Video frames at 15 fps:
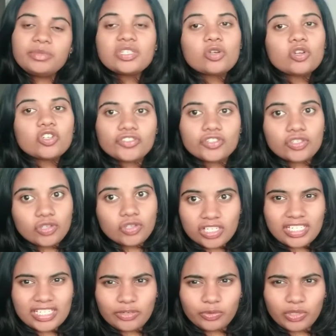మీ
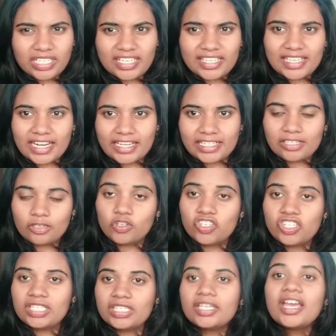సోషల్ నెట్వర్కింగ్ సైట్స్ నుంచి